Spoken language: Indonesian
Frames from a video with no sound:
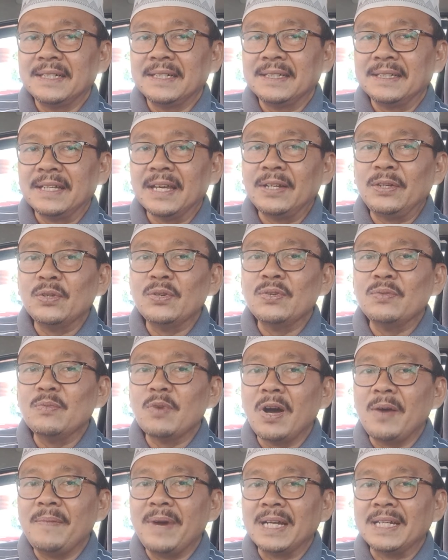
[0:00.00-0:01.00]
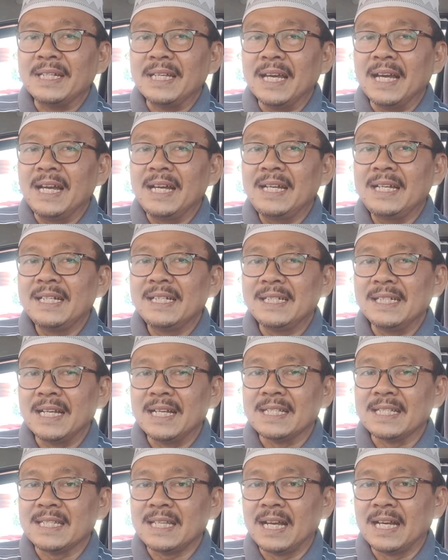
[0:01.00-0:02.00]
Gedung Muhammadiyah
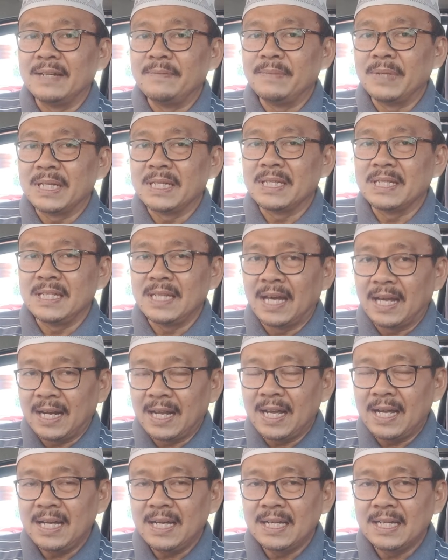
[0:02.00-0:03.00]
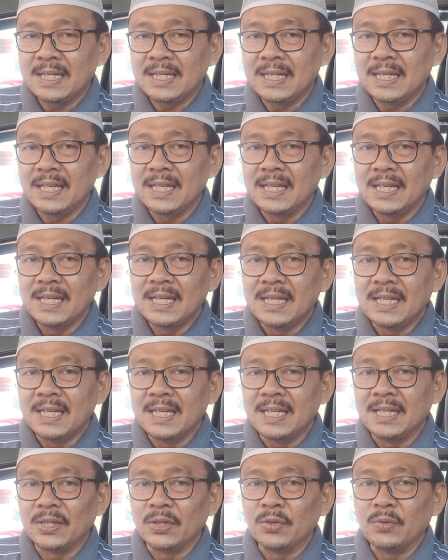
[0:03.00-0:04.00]
yang sangat bersejarah
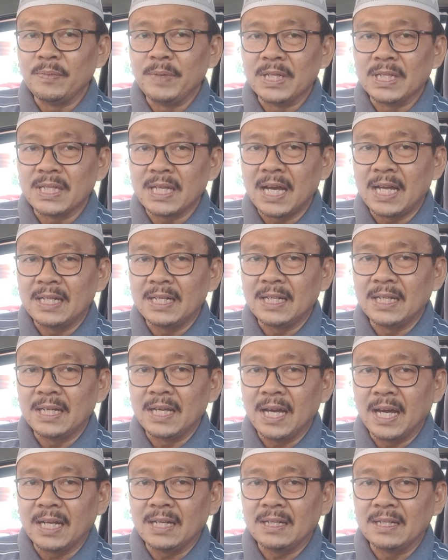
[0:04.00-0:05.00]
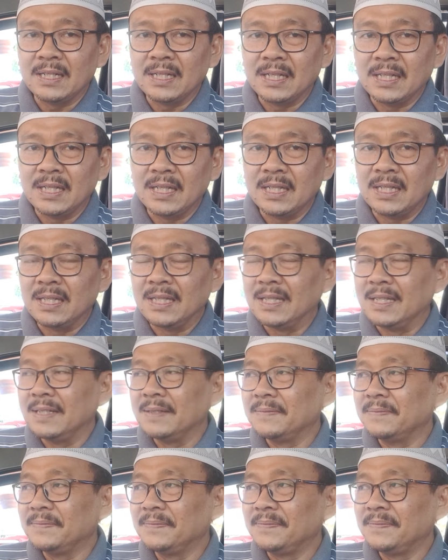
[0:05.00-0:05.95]
itu bisa dilihat di